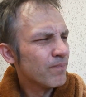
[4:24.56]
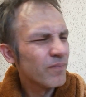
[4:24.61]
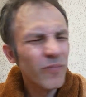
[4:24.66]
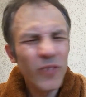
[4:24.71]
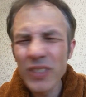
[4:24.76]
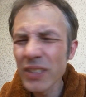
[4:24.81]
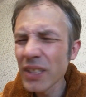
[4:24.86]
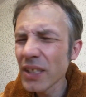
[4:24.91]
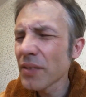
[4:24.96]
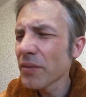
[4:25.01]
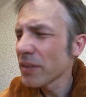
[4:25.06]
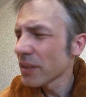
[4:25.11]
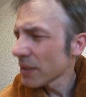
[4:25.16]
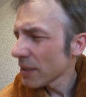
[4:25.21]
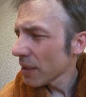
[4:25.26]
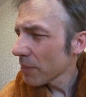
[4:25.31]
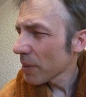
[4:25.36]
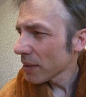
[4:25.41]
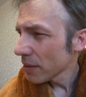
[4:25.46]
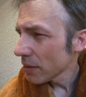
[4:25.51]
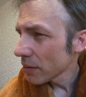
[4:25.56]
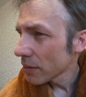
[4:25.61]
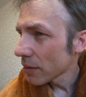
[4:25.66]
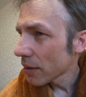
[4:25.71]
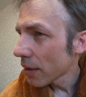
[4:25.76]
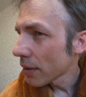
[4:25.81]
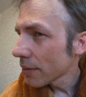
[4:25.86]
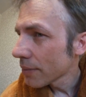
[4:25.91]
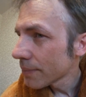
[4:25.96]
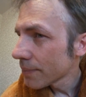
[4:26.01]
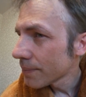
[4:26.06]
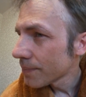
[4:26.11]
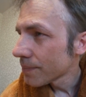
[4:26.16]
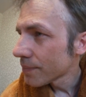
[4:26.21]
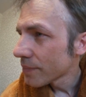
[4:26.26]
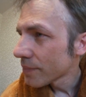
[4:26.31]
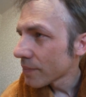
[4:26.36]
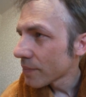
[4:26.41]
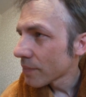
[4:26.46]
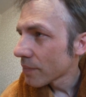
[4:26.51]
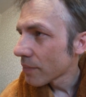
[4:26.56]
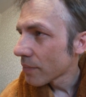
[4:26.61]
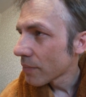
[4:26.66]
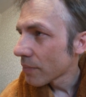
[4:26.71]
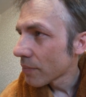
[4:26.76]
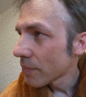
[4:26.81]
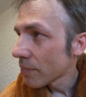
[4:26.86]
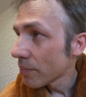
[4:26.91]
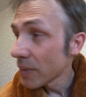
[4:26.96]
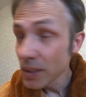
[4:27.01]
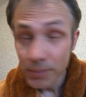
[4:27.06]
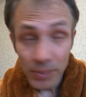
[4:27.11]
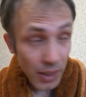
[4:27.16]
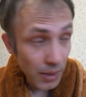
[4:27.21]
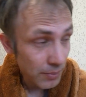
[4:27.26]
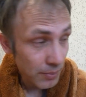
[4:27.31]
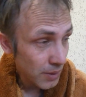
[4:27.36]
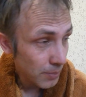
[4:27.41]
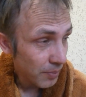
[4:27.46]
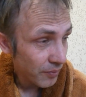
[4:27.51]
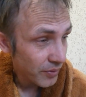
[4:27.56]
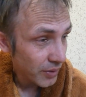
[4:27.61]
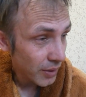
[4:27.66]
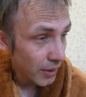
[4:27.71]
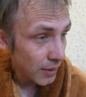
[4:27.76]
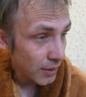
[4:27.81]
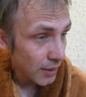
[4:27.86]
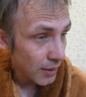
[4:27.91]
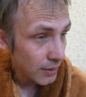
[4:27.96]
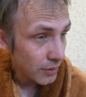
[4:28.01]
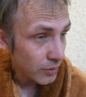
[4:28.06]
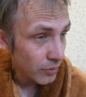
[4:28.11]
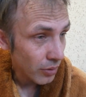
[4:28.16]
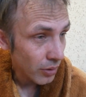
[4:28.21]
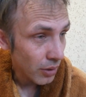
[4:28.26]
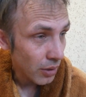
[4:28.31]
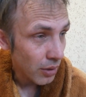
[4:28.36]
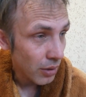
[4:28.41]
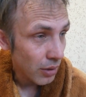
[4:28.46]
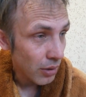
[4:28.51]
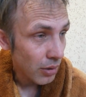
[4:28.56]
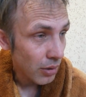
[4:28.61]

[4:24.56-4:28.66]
Вот этого 7.1, да? Мы боимся повторения истории.